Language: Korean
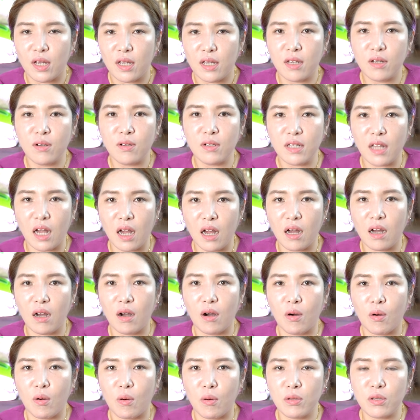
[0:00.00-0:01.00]
이걸
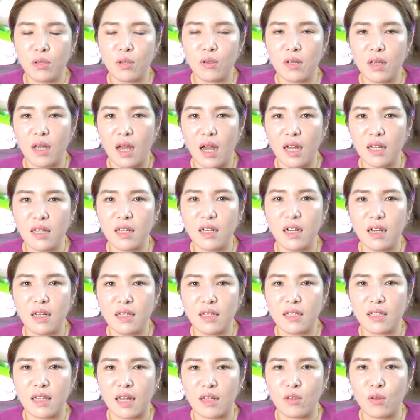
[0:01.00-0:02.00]
다 어떻게
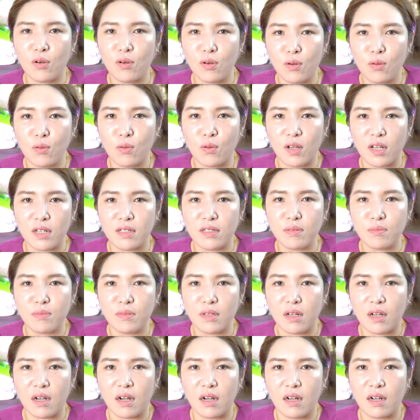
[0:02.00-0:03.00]
하나하나 다
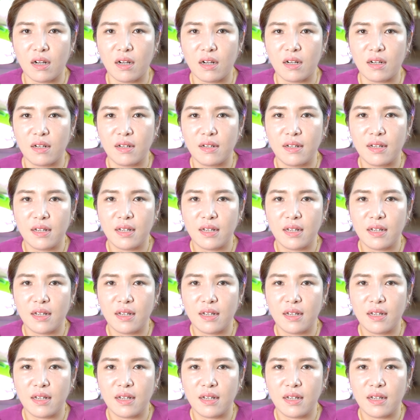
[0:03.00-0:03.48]
털어놓겠습니까